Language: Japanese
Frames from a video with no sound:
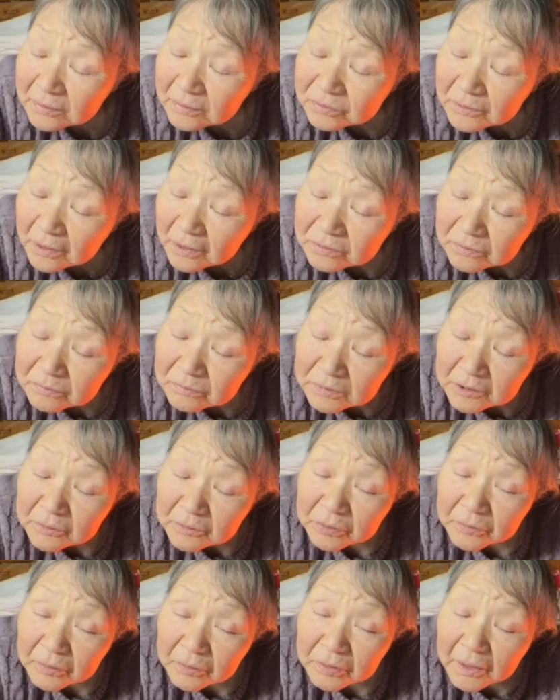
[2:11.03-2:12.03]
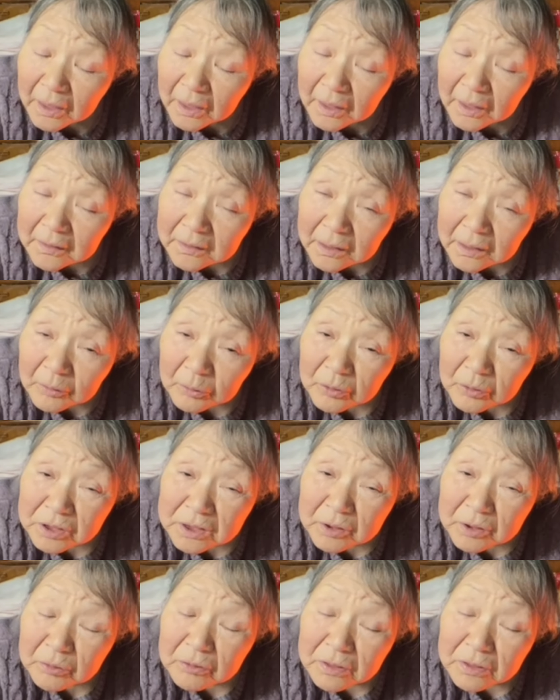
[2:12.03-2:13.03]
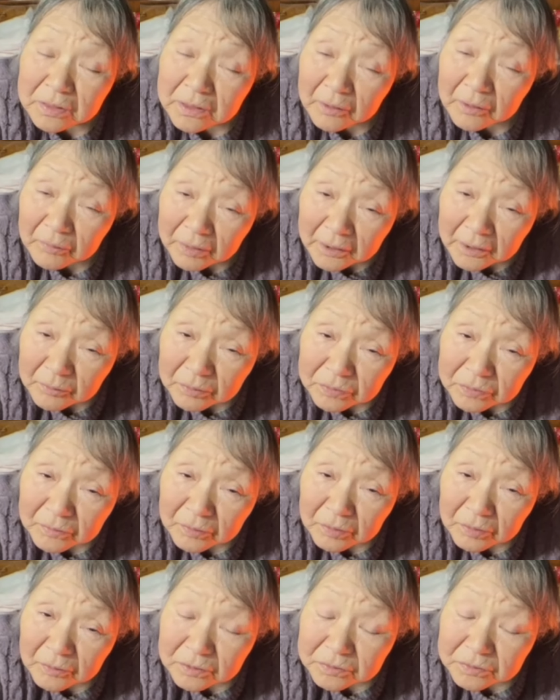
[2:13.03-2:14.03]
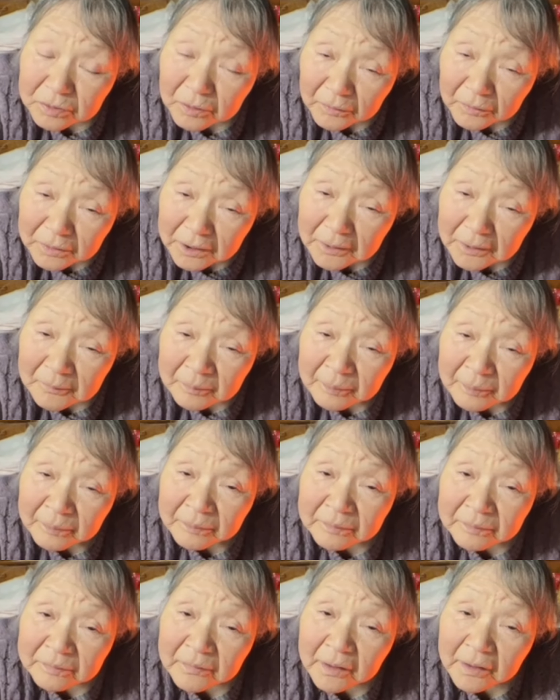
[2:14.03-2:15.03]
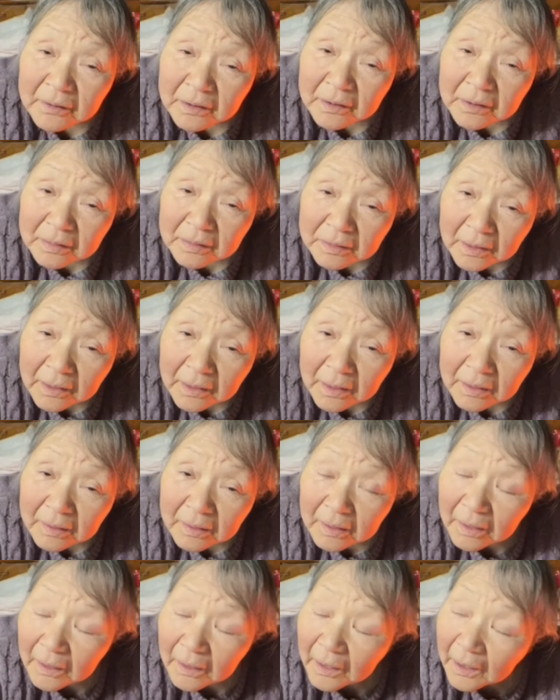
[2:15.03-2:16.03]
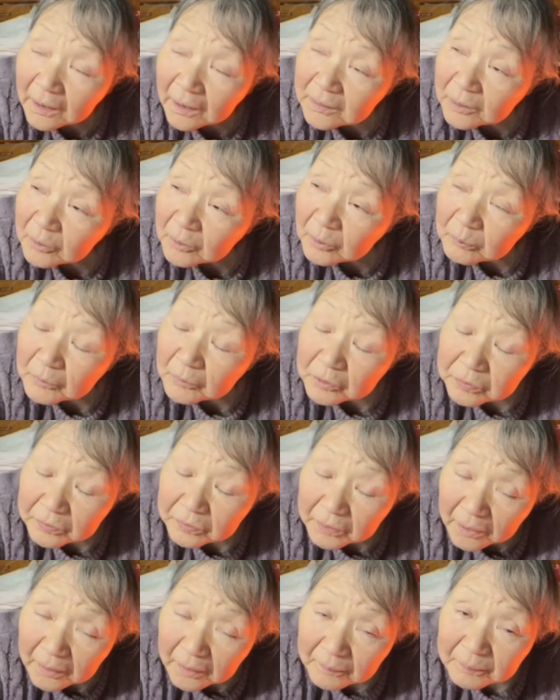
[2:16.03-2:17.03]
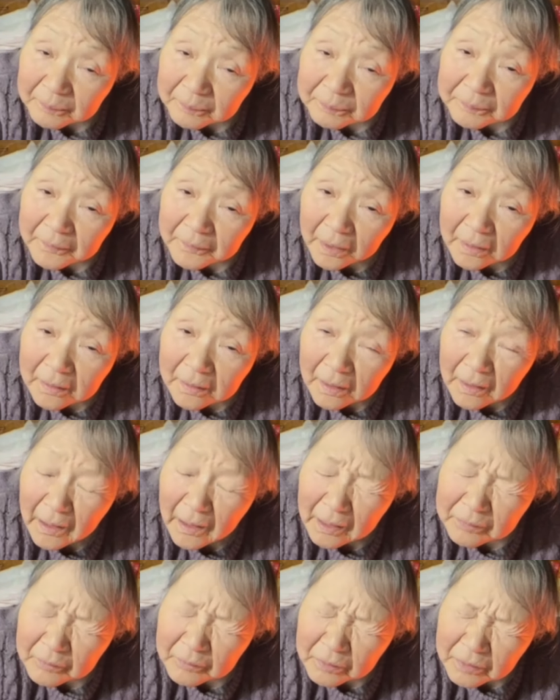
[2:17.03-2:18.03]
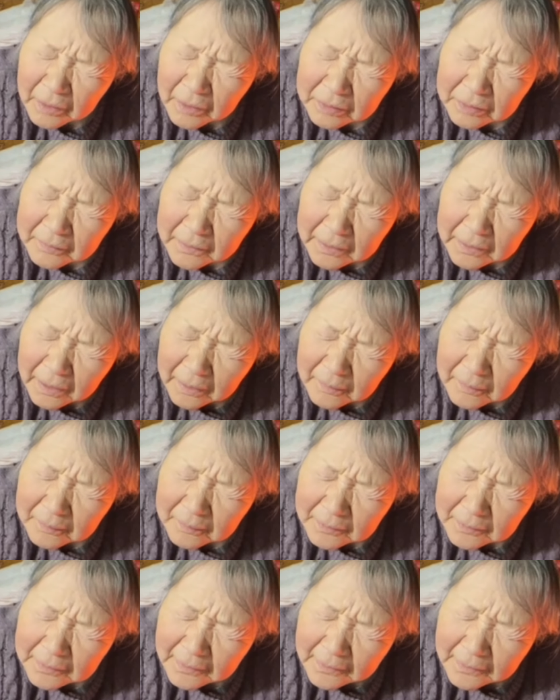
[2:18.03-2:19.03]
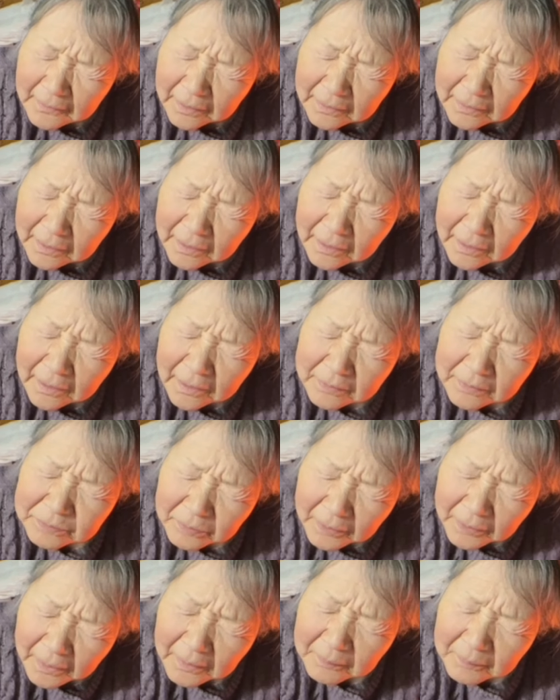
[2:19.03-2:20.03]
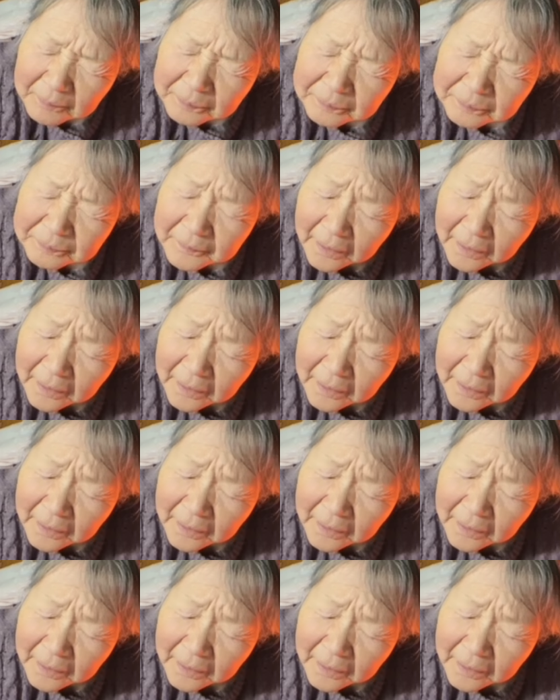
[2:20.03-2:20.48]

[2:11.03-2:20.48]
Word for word: 血圧見るとね結構低いんだよね普通の人よりだからねあれを持って、うん、あのなんだっけえっ、ー、とね